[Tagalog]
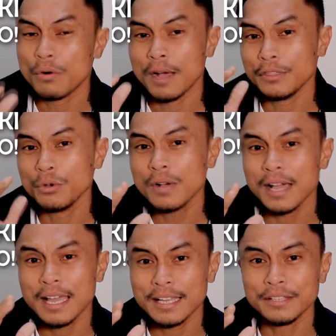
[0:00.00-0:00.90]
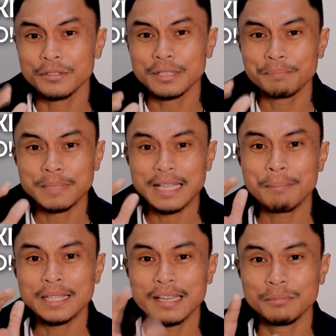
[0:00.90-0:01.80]
Kung anong kalaki yung
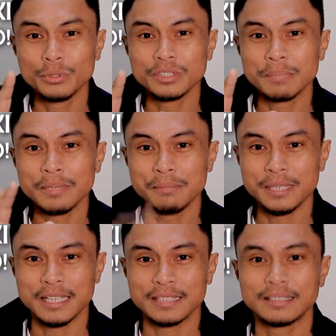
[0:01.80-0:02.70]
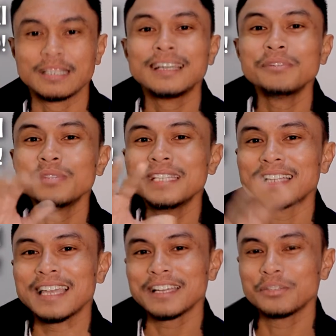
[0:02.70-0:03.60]
pinapadala mo doon sa Pilipinas, ganun
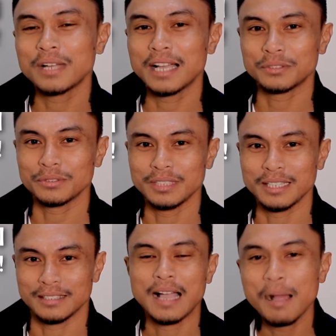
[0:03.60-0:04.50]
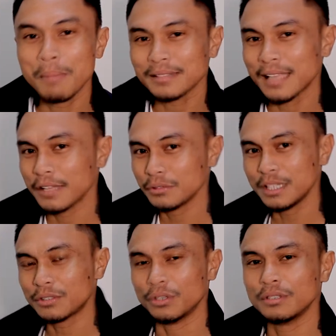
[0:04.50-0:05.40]
din kalaki yung gastos nila. Habang tayo
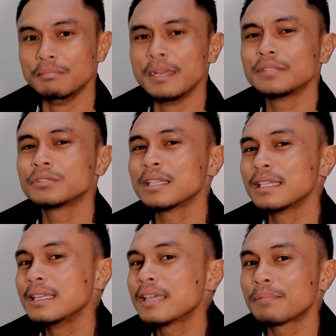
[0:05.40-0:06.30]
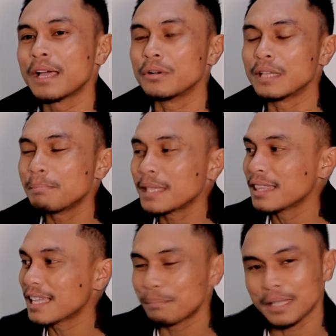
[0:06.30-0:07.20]
dito, medyo naghihirap tayo, gipit
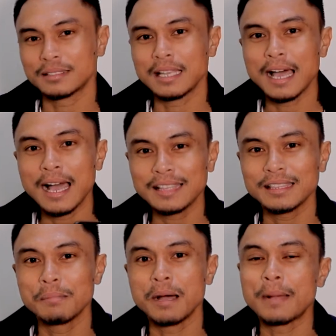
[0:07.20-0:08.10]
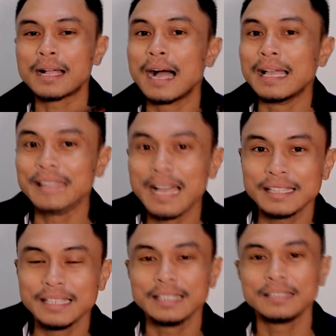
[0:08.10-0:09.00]
na gipit sa lahat ng mga pagkain
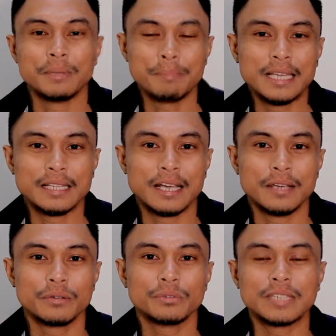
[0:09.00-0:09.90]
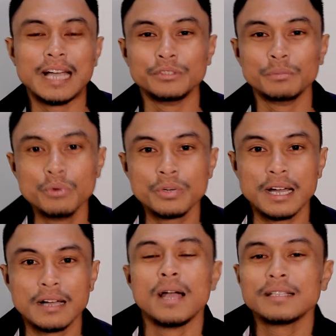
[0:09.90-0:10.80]
natin, pipili tayo tayo kung saan yung
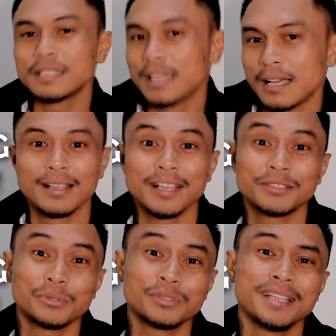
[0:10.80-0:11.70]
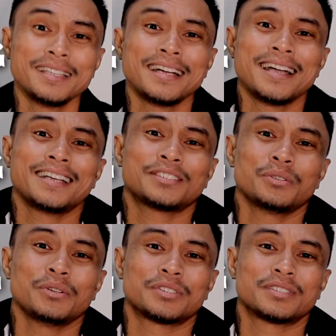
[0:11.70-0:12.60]
mura, while sila, gastos na ng
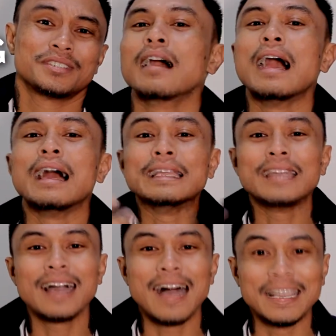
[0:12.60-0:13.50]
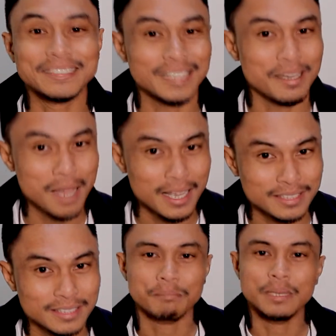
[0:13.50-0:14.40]
gastos. Kain ng kain sa labas.